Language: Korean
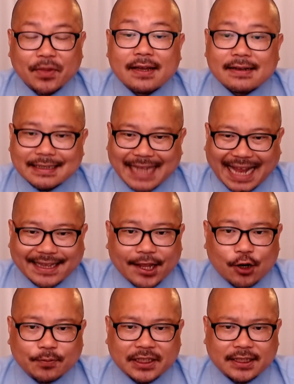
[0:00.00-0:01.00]

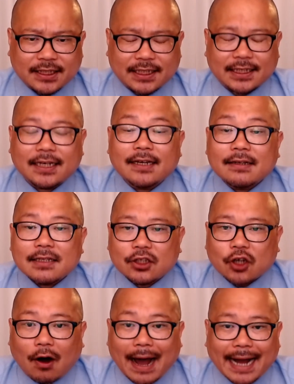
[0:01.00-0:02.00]
난데없이
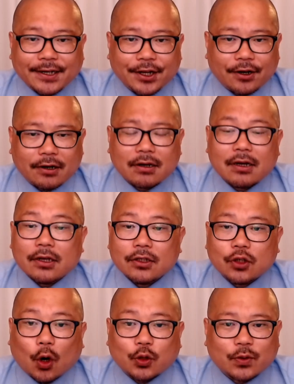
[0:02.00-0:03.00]
저학력
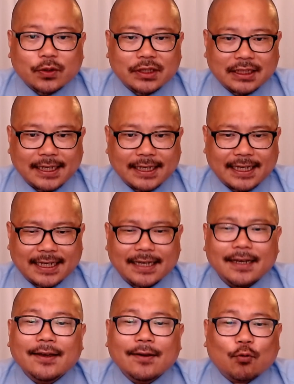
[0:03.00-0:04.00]
저소득층이
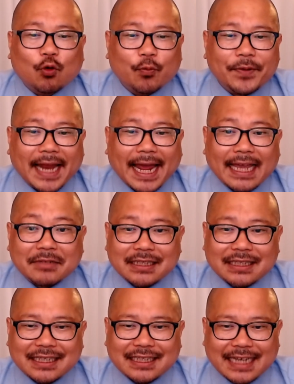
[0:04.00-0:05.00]
국민의힘을
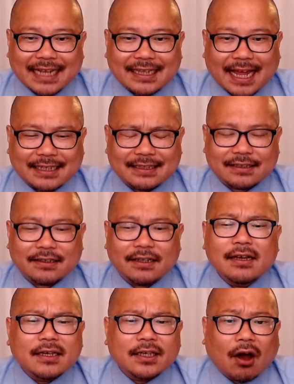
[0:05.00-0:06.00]
지지한다는
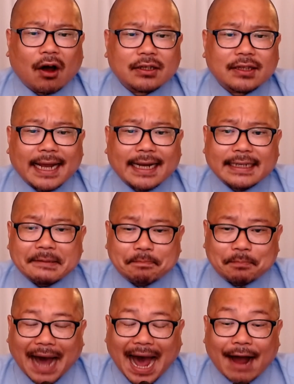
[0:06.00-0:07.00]
역대급
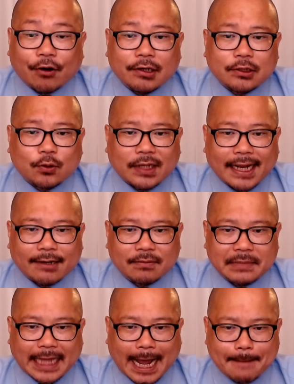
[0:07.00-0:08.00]
망언을 쏟아낸
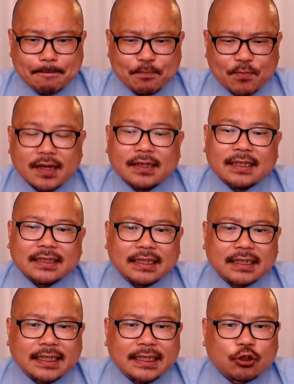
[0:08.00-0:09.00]
겁니다.
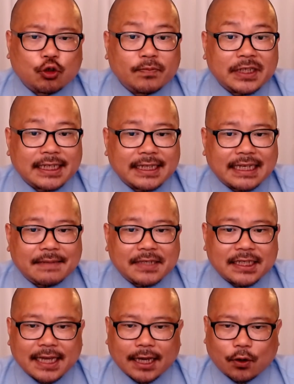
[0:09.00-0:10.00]
특히 숨진 김
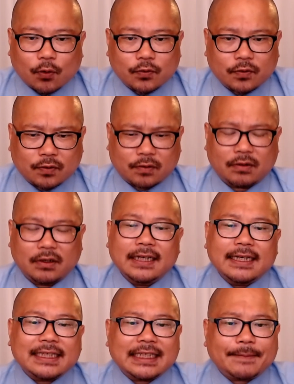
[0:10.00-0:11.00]
씨의 경우
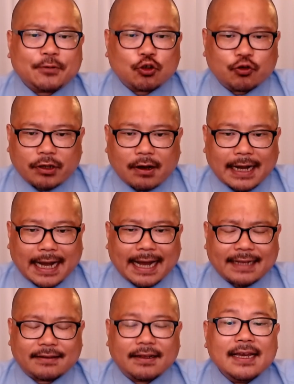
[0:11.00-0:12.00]

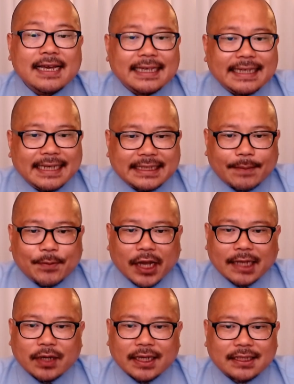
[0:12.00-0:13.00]
십수년간 이재명의
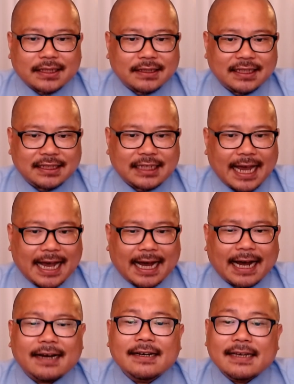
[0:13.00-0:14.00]
최측근이자
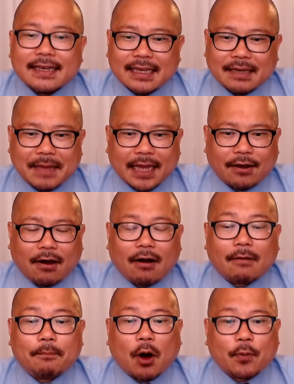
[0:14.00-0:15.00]
김혜경
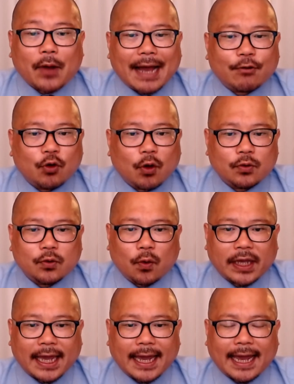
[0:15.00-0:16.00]
법카 유용
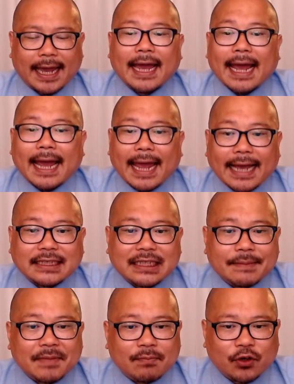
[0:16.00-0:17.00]
의혹의 핵심
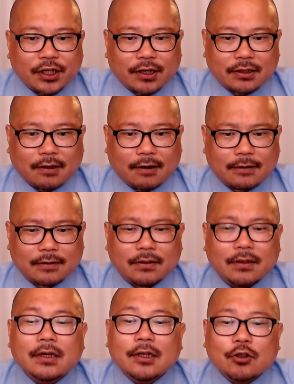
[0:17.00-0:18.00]
인물이었던
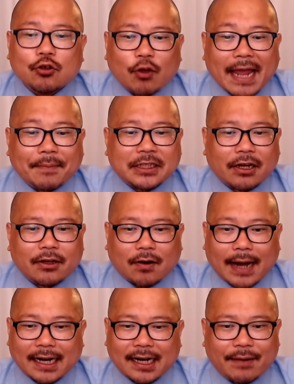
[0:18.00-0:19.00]
수행비서
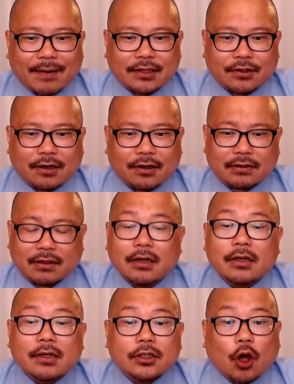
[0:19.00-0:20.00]
역할을 해왔던
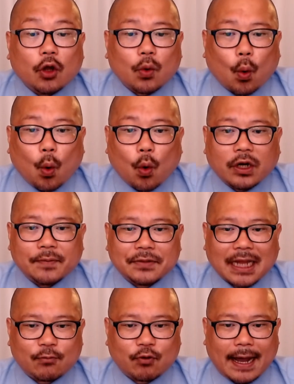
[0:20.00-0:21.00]
전 5급
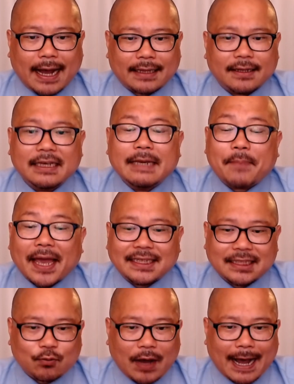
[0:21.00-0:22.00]
사무관 이 배
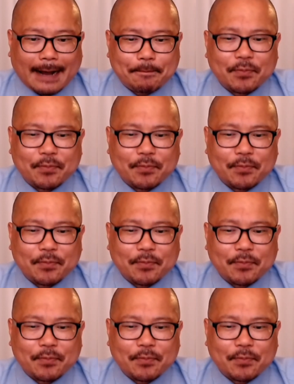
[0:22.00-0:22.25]
씨와